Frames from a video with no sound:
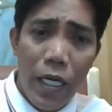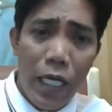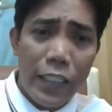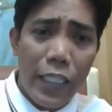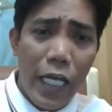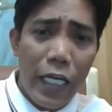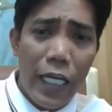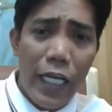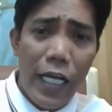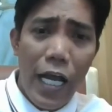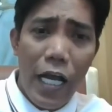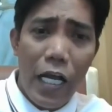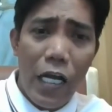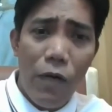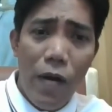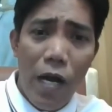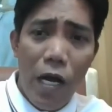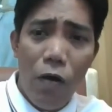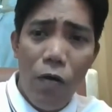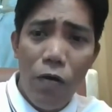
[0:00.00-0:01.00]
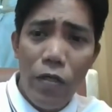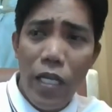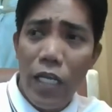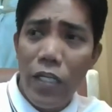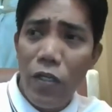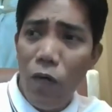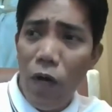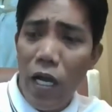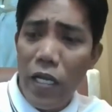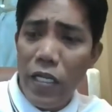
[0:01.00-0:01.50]
At ang ginagawa ho
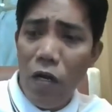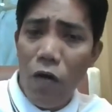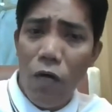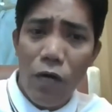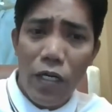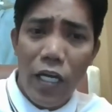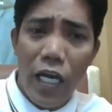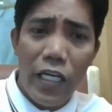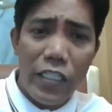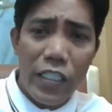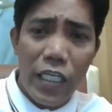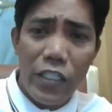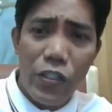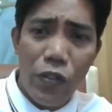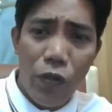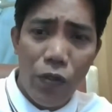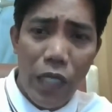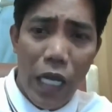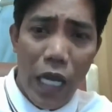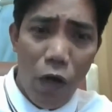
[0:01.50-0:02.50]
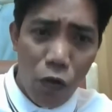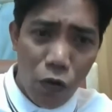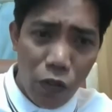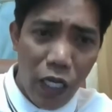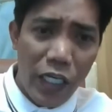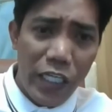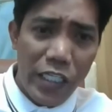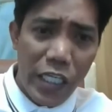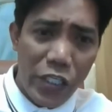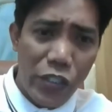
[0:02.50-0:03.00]
niyan, yung kanyang organisasyon, na
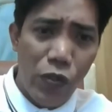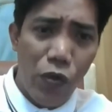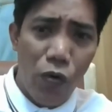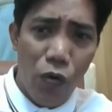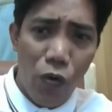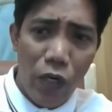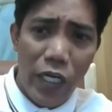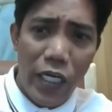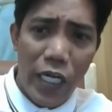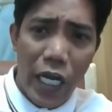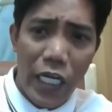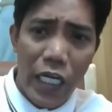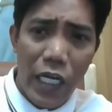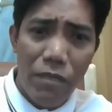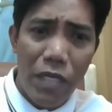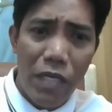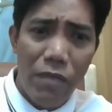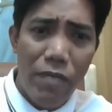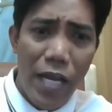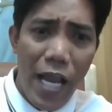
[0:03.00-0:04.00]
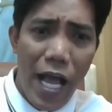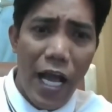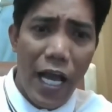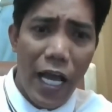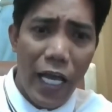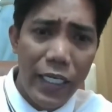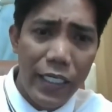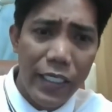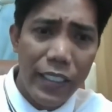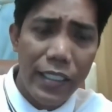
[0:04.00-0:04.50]
organisasyon ko rin na
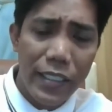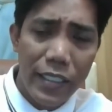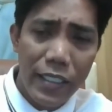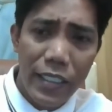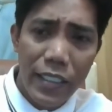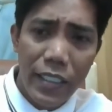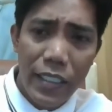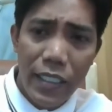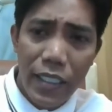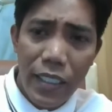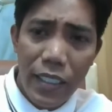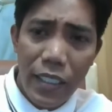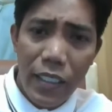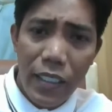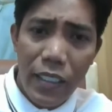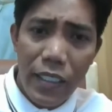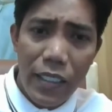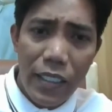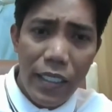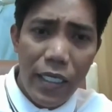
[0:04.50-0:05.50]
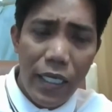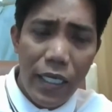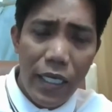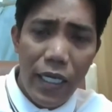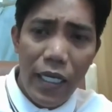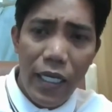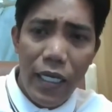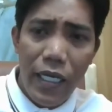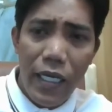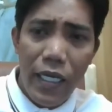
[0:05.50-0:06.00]
kinabibilangan, eh,
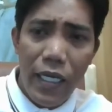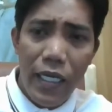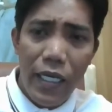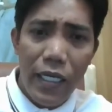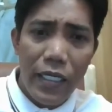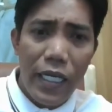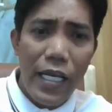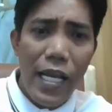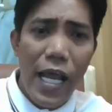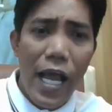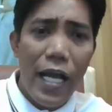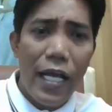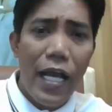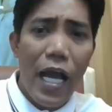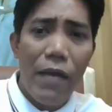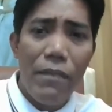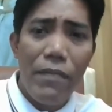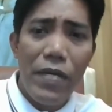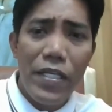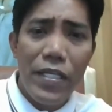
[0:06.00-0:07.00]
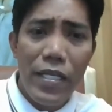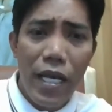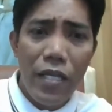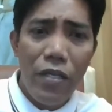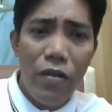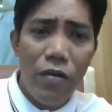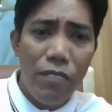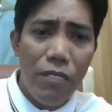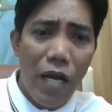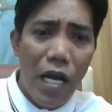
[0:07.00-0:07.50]
eh ginagamit
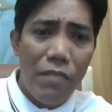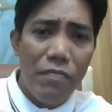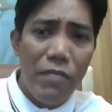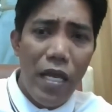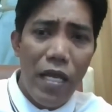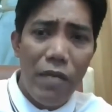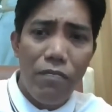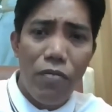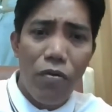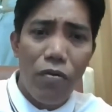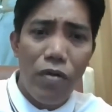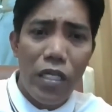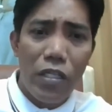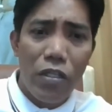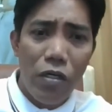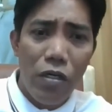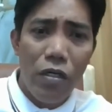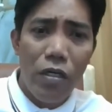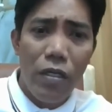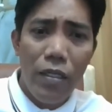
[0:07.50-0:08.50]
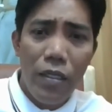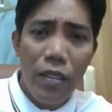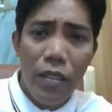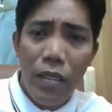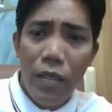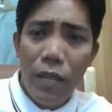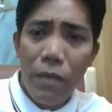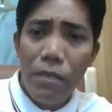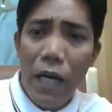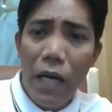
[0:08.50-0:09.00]
niya yung mga membro nito
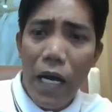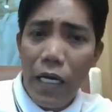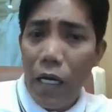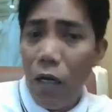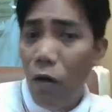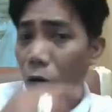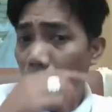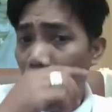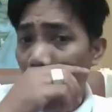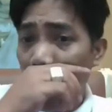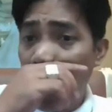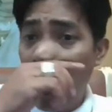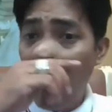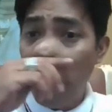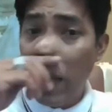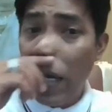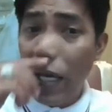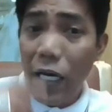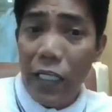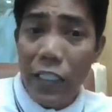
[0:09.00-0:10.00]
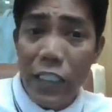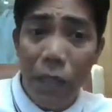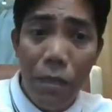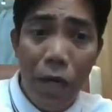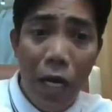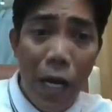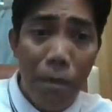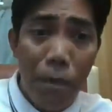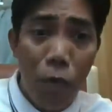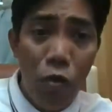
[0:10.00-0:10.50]
para ho magkapera sa
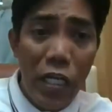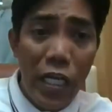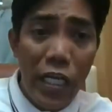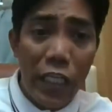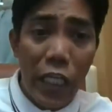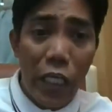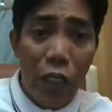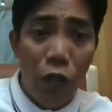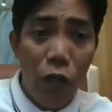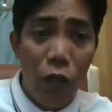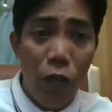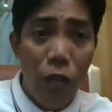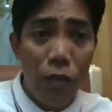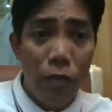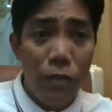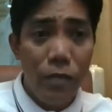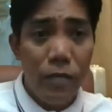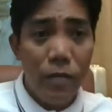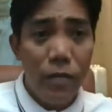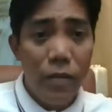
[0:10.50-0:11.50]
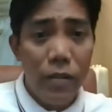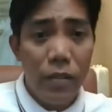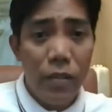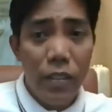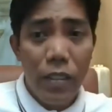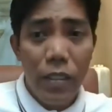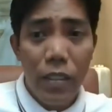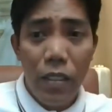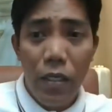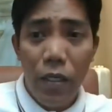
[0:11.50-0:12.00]
mga politiko.
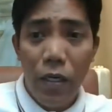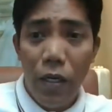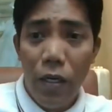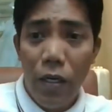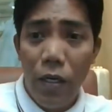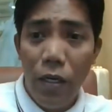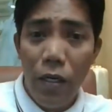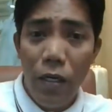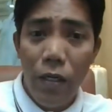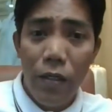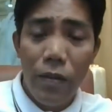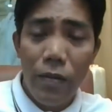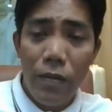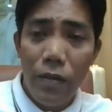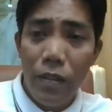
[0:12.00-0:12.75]
Oo.